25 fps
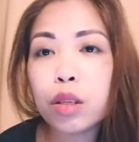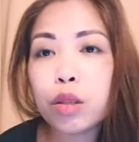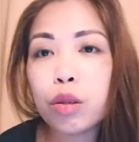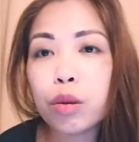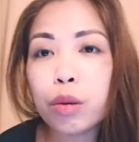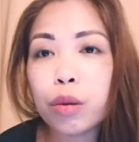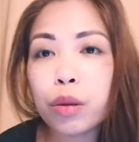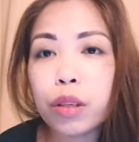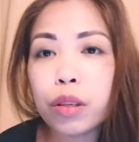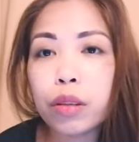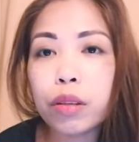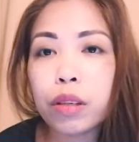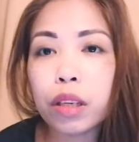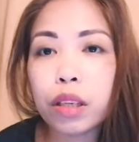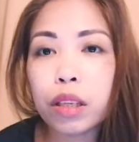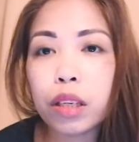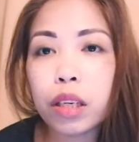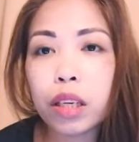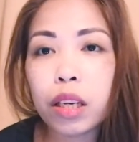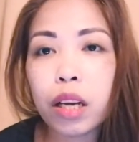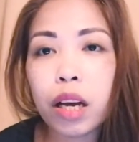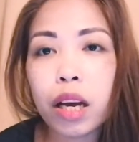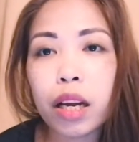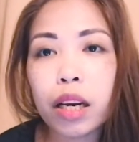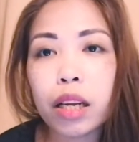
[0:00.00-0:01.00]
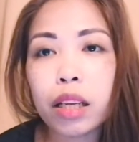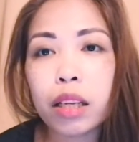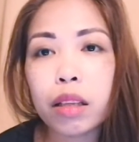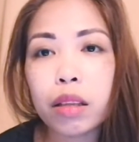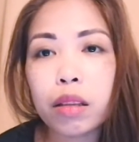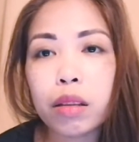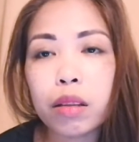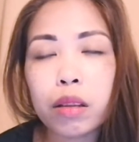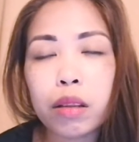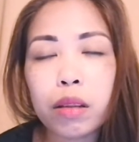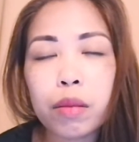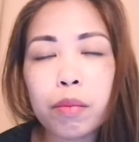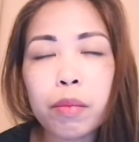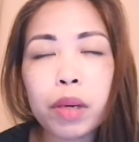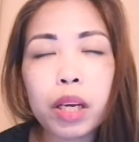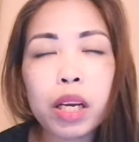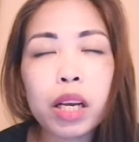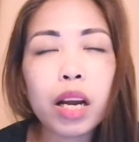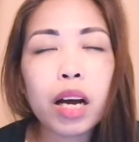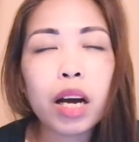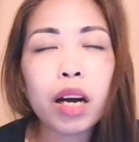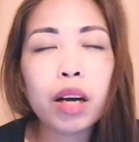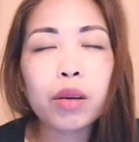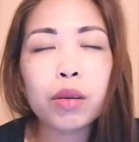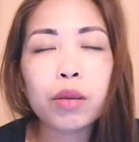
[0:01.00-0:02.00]
So, yun ang nangyari.
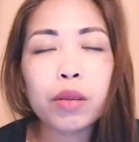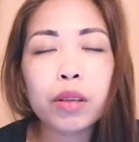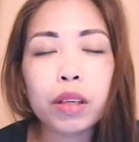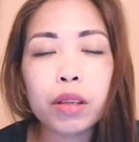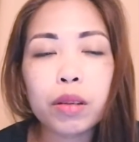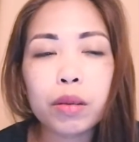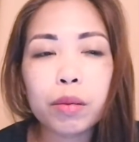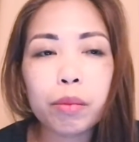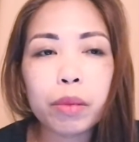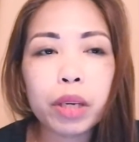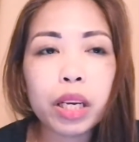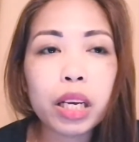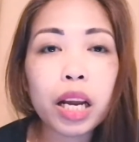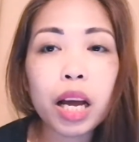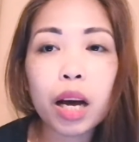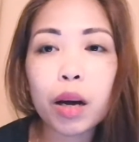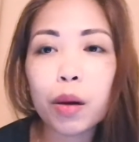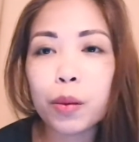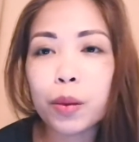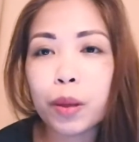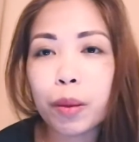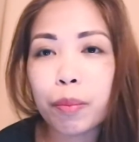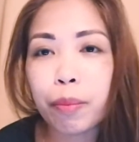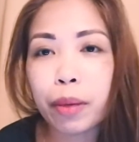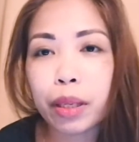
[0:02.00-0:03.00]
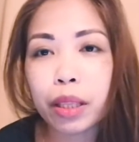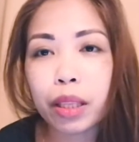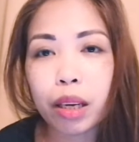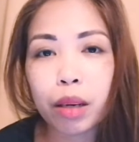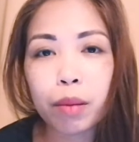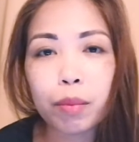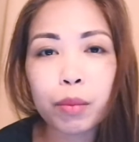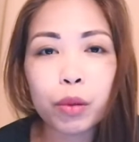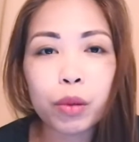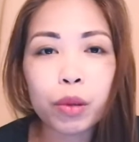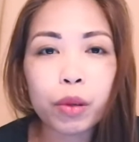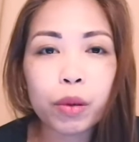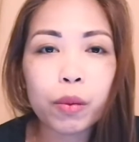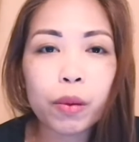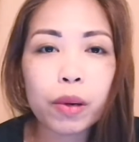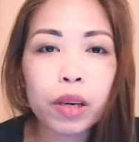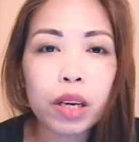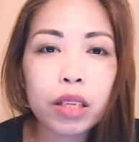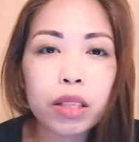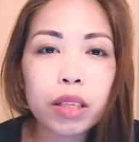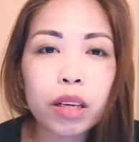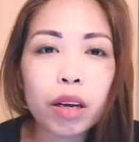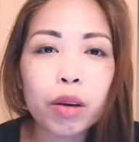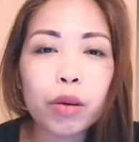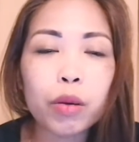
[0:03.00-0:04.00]
Bigla akong, ano, bigla akong napatakbo nang
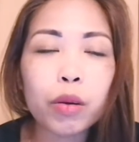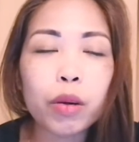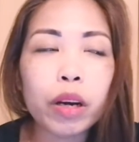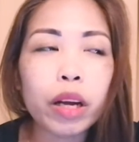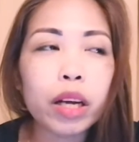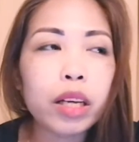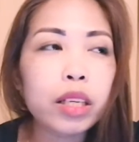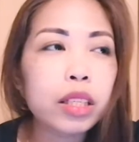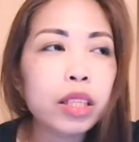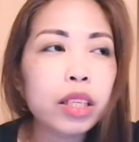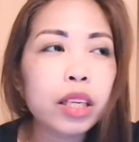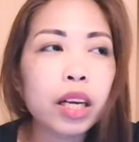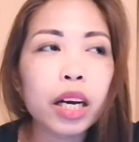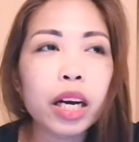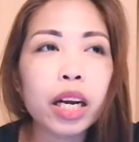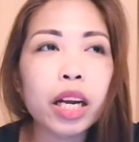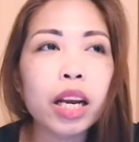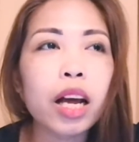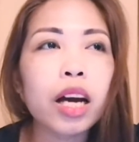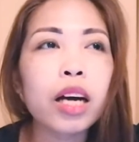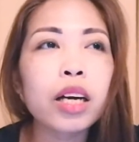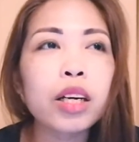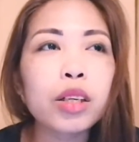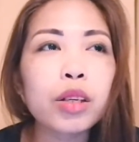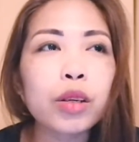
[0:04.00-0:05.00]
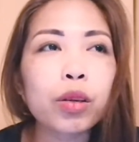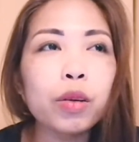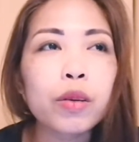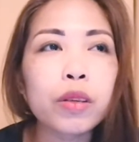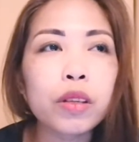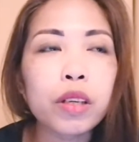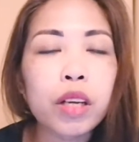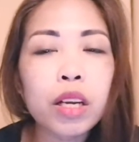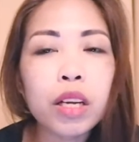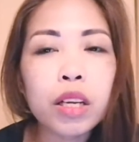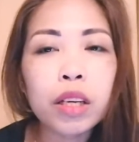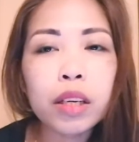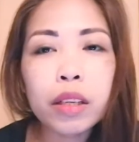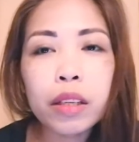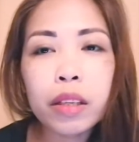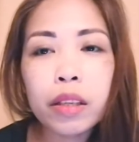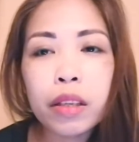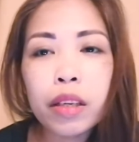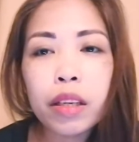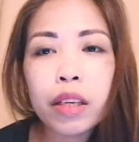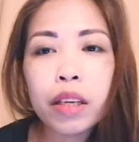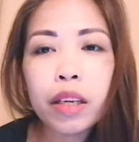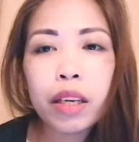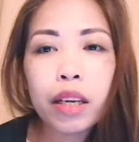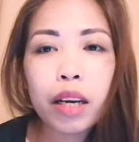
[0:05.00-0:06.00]
wala sa oras na kailangan kong,
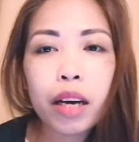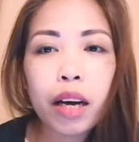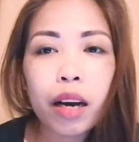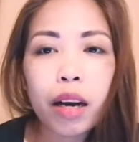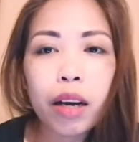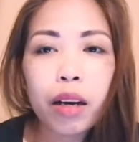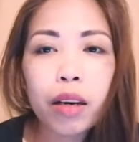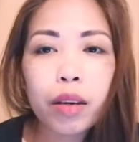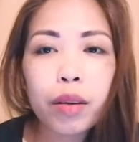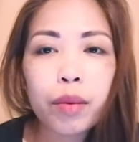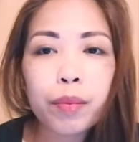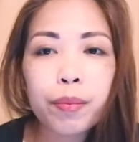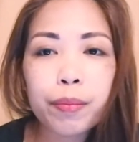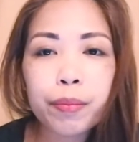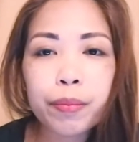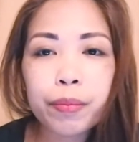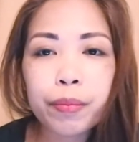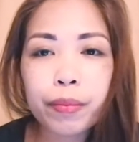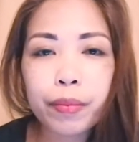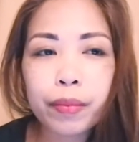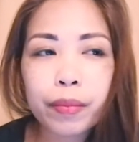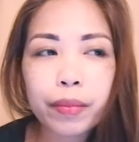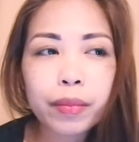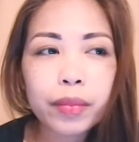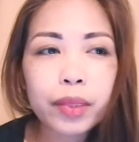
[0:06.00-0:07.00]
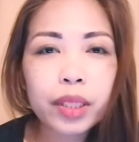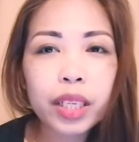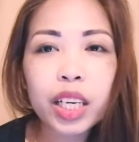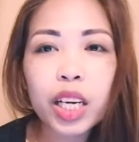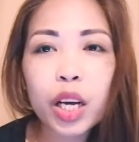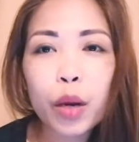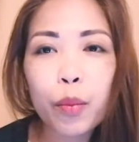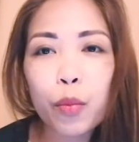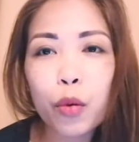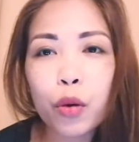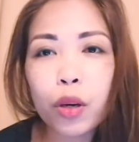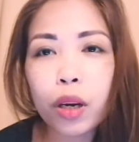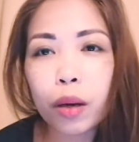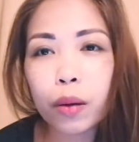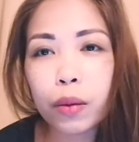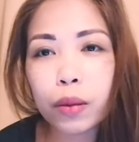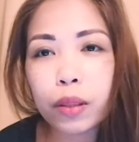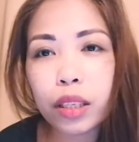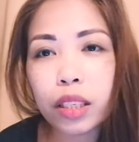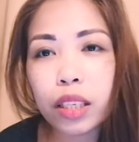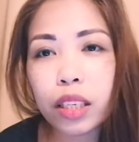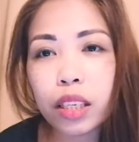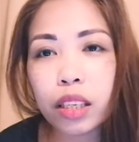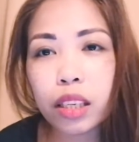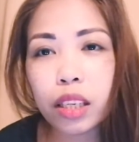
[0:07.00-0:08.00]
um, naghabol ako
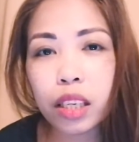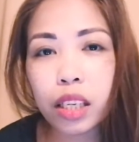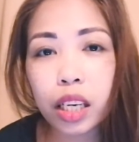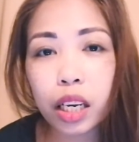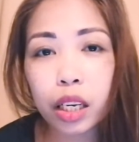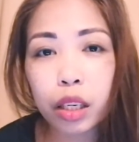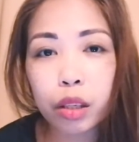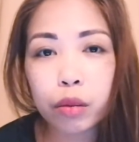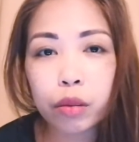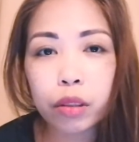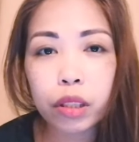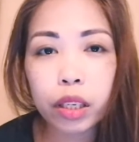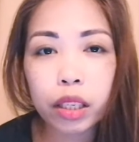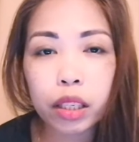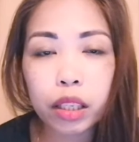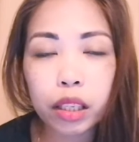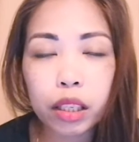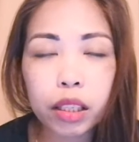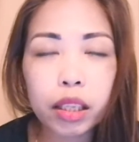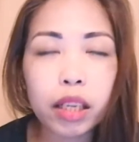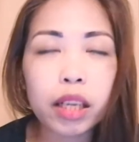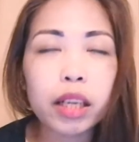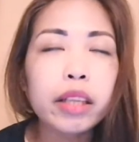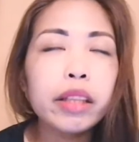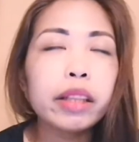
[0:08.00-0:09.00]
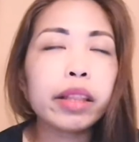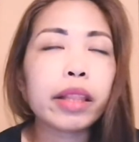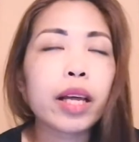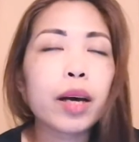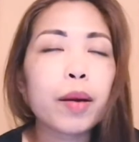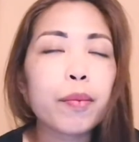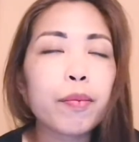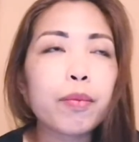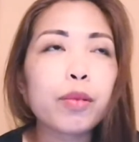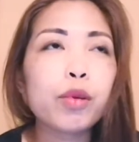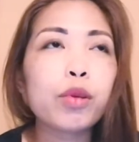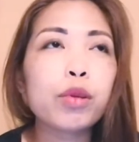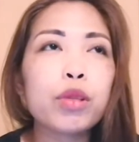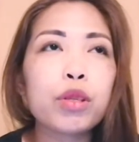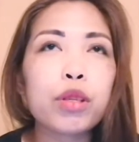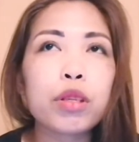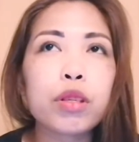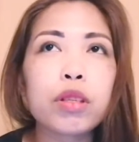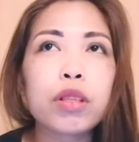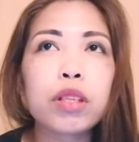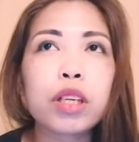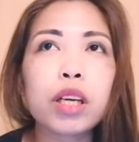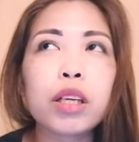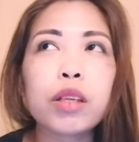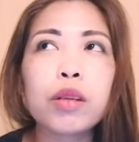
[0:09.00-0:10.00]
ng hininga ko kanina.
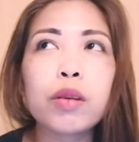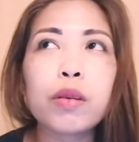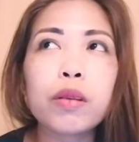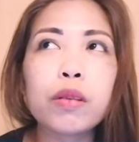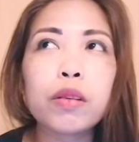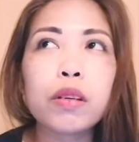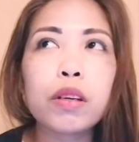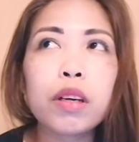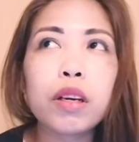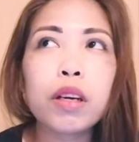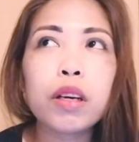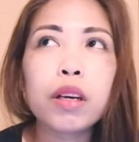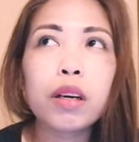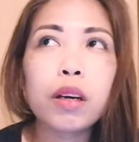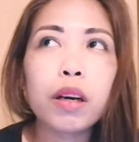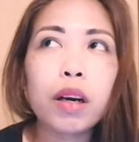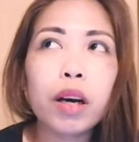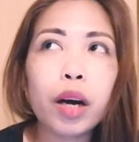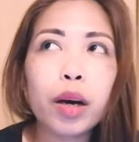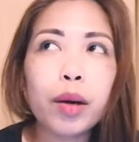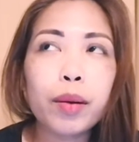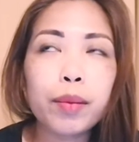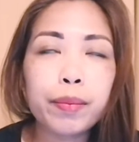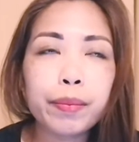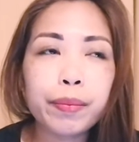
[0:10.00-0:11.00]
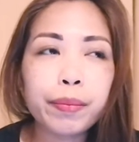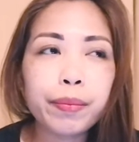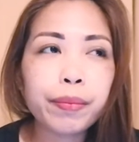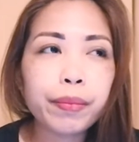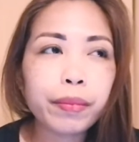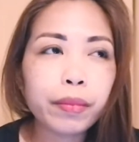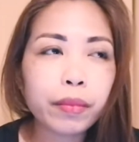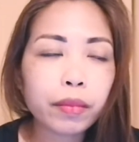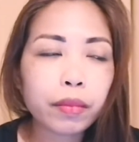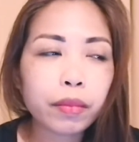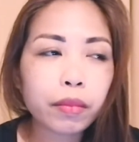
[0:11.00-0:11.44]
Tapos, ano, um,